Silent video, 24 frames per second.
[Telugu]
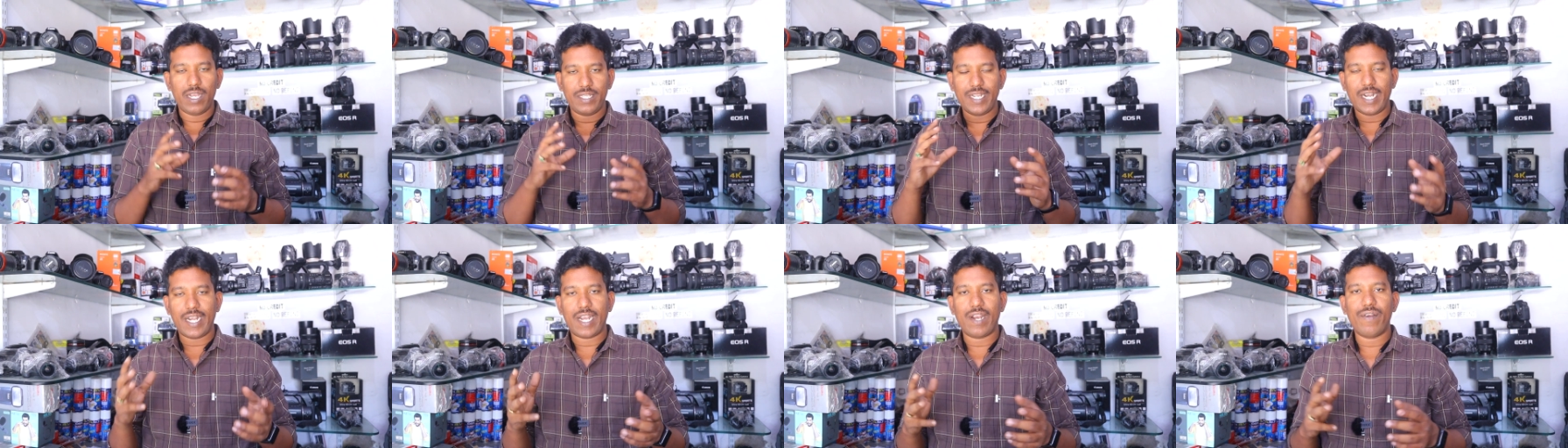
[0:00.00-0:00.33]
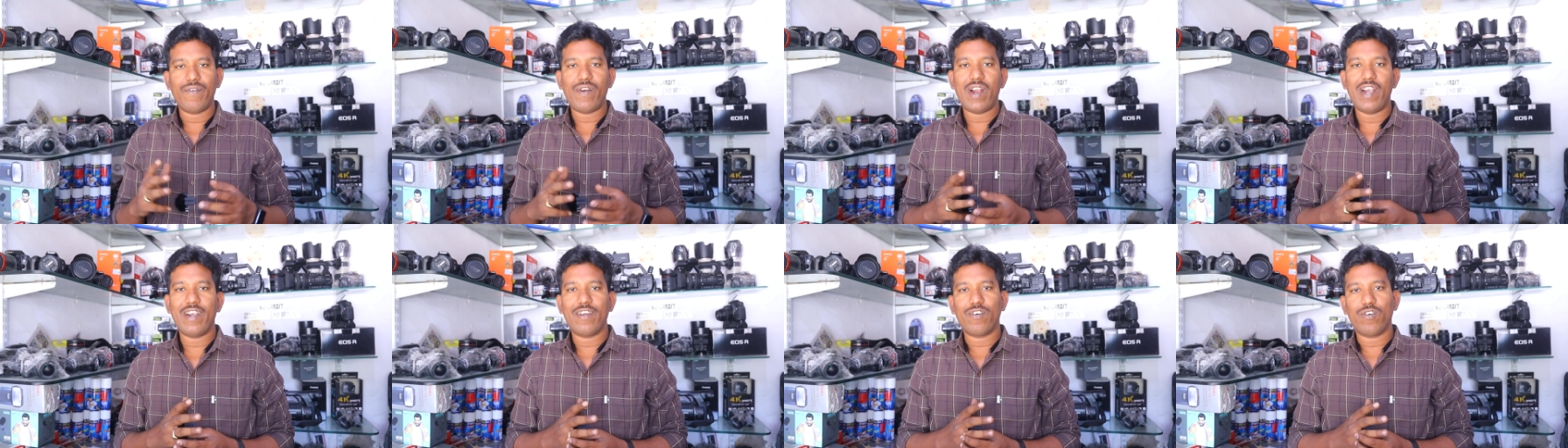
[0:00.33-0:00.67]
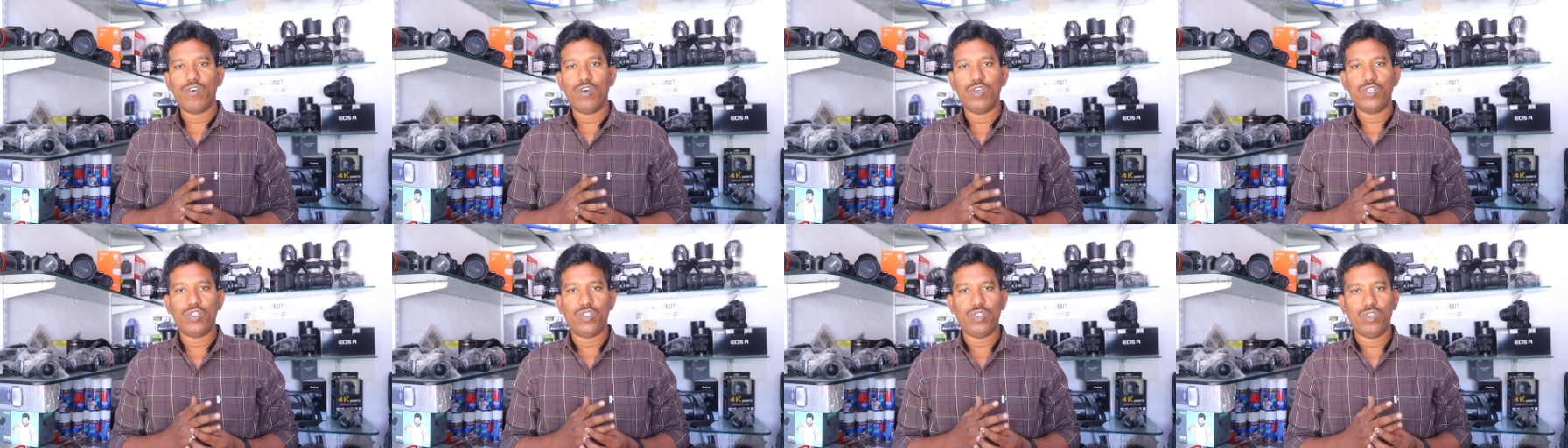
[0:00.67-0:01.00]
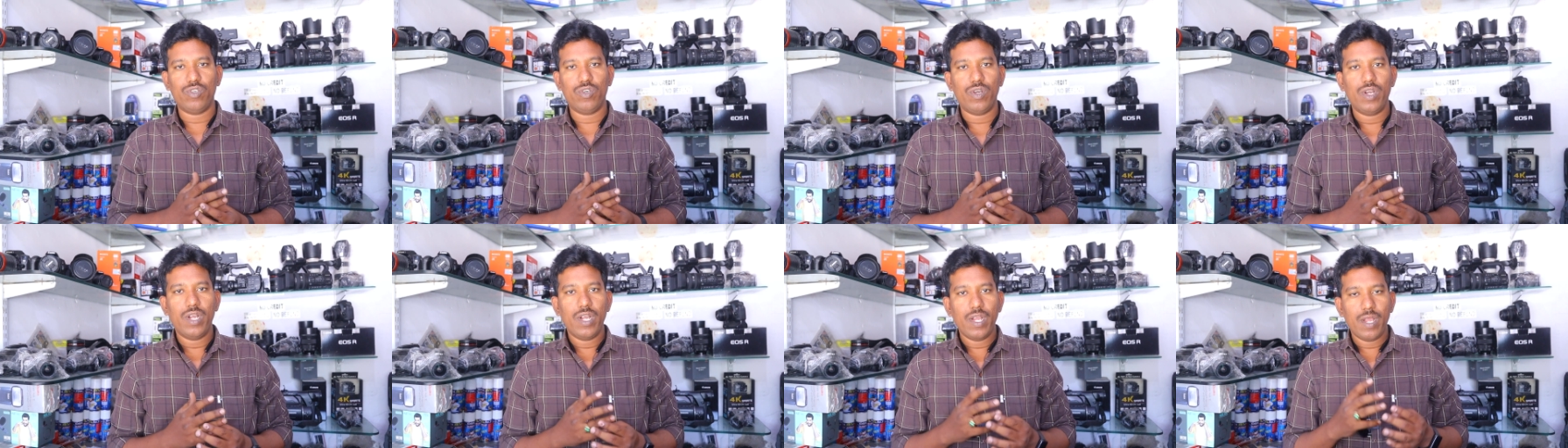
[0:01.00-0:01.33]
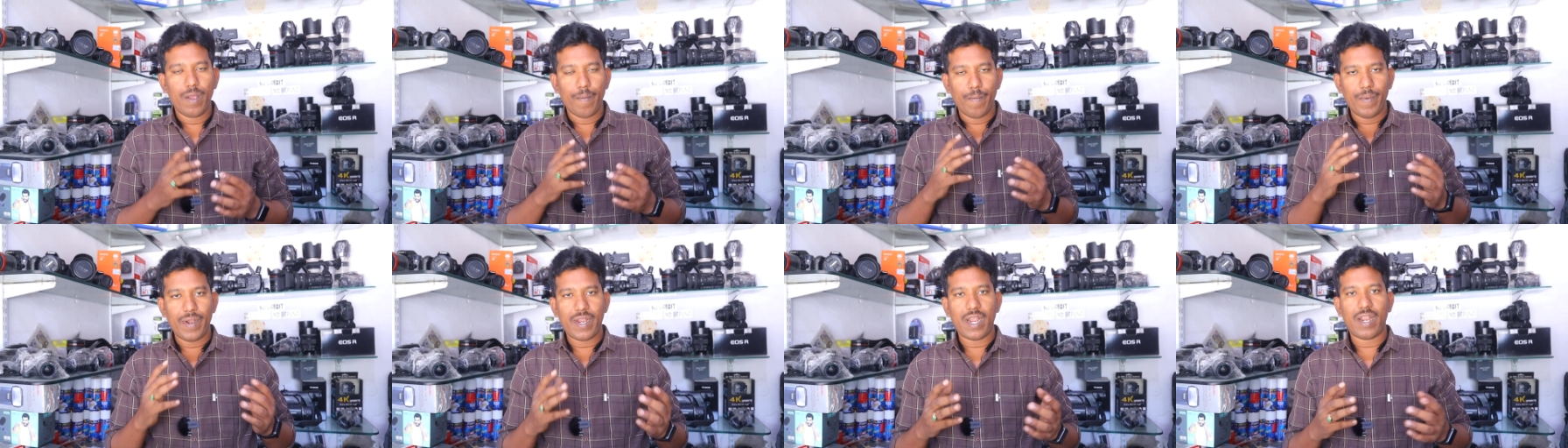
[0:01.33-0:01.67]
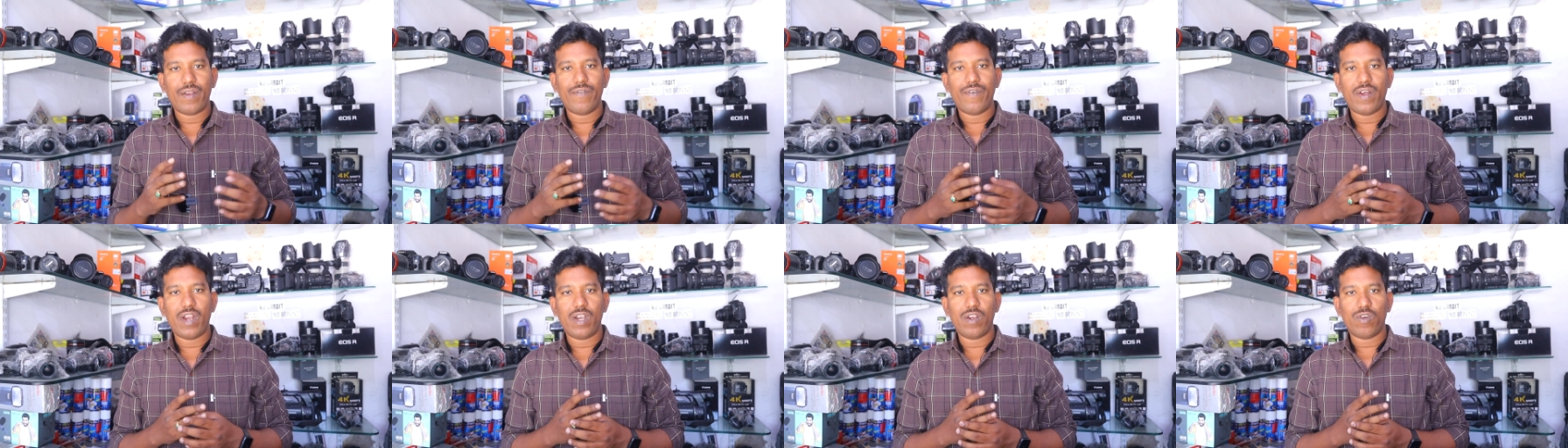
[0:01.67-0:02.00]
సెటర్ వాడుకోవచ్చు
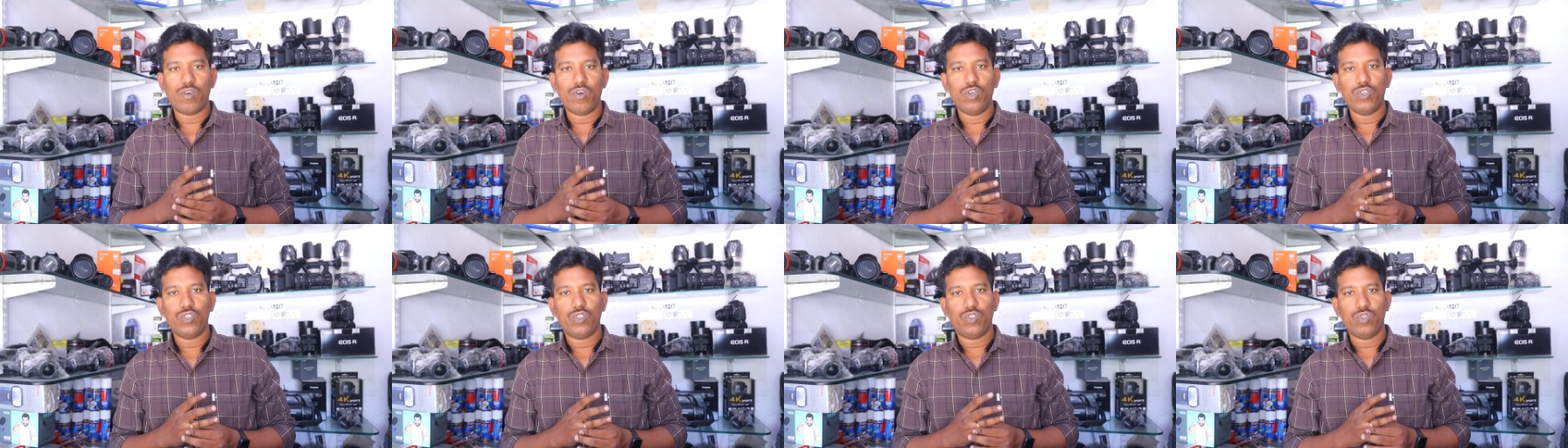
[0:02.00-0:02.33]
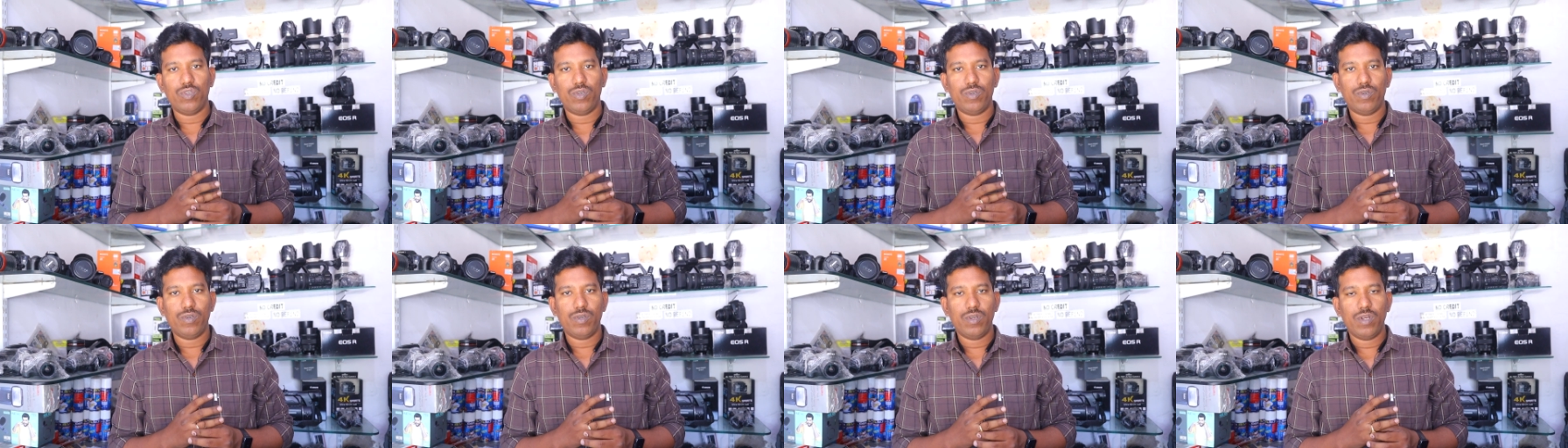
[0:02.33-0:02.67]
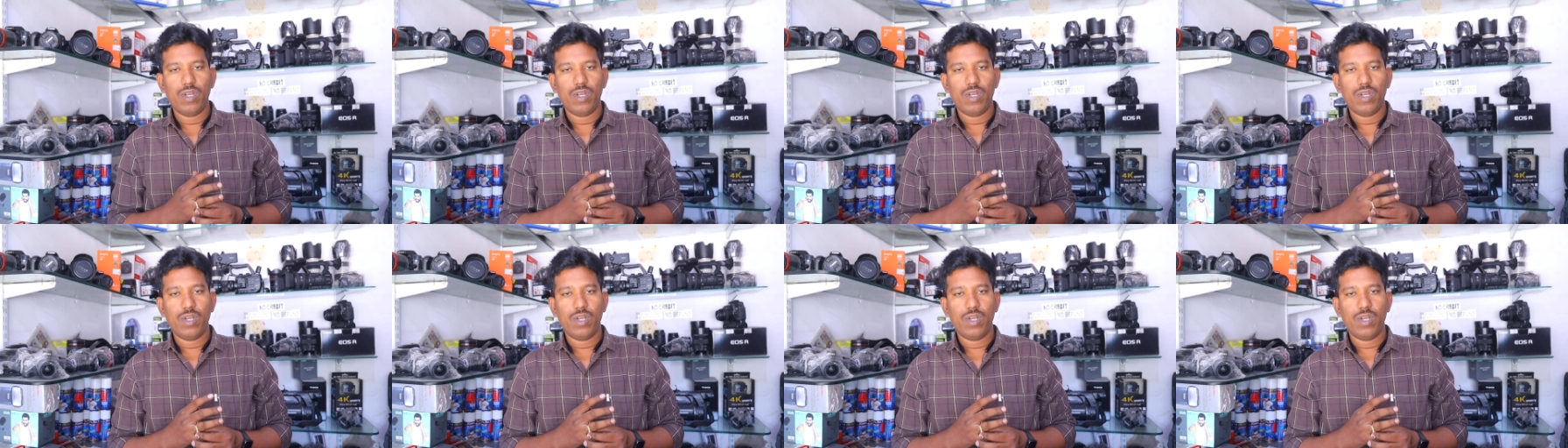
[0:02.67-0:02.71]
మిర్రర్ వాడుకోవచ్చు